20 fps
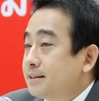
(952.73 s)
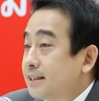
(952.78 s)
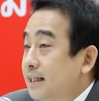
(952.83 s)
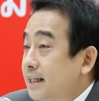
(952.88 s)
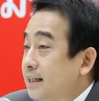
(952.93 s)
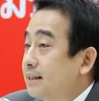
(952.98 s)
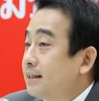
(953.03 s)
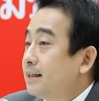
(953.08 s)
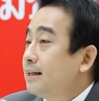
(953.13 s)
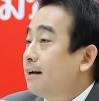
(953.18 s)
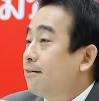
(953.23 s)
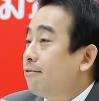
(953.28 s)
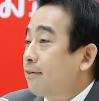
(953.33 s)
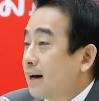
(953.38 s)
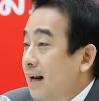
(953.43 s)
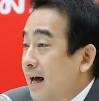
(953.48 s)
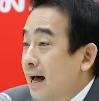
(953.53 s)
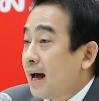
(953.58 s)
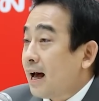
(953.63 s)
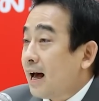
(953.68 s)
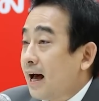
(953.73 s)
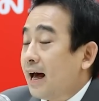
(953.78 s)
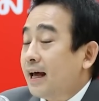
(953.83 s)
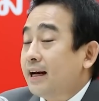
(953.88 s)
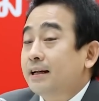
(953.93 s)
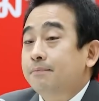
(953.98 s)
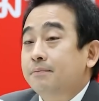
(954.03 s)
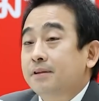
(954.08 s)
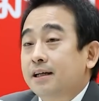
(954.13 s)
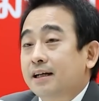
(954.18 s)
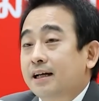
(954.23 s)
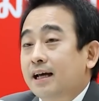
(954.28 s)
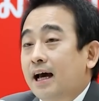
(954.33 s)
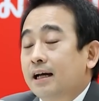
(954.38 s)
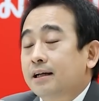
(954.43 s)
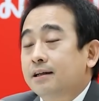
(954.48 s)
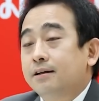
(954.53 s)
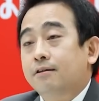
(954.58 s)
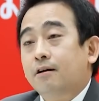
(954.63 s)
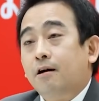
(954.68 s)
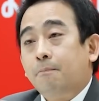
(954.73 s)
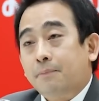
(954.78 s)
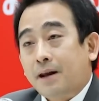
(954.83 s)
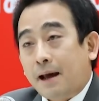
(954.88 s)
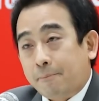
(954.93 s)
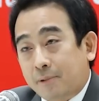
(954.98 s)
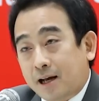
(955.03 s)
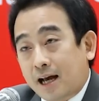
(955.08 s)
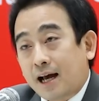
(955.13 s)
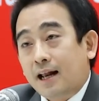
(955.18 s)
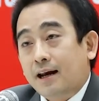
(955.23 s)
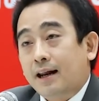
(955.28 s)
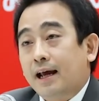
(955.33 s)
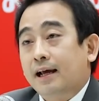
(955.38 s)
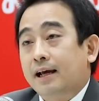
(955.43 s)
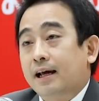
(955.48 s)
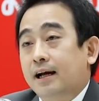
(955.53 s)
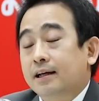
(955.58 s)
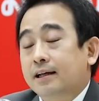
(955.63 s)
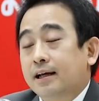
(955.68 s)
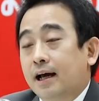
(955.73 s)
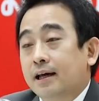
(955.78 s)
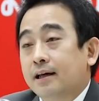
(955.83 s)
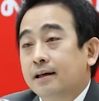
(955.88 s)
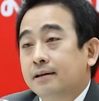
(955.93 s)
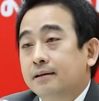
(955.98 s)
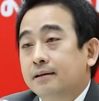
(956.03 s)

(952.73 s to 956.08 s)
สิ่งที่เรากล้าหาญดำเนินการคือเราปรับค่าแรงครั้งใหญ่